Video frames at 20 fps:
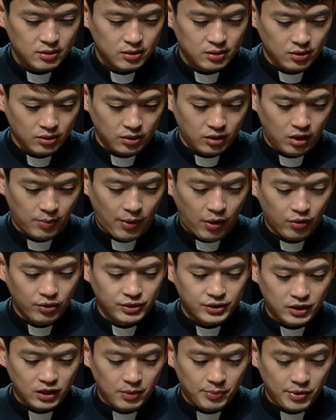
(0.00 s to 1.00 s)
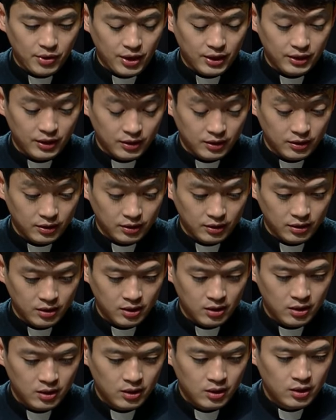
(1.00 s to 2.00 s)
그렇게 100원짜리
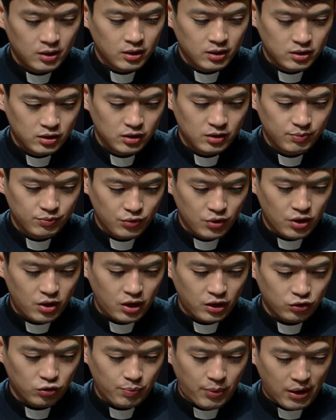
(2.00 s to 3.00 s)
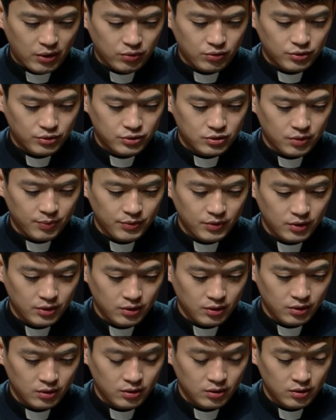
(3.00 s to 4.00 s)
병아리는 그 무엇과도 바꿀 수
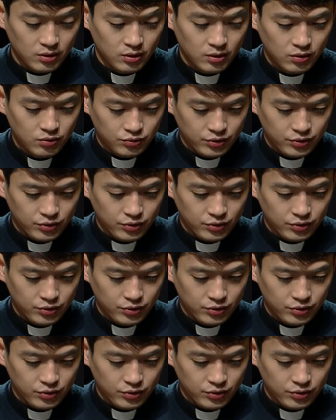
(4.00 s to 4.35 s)
없는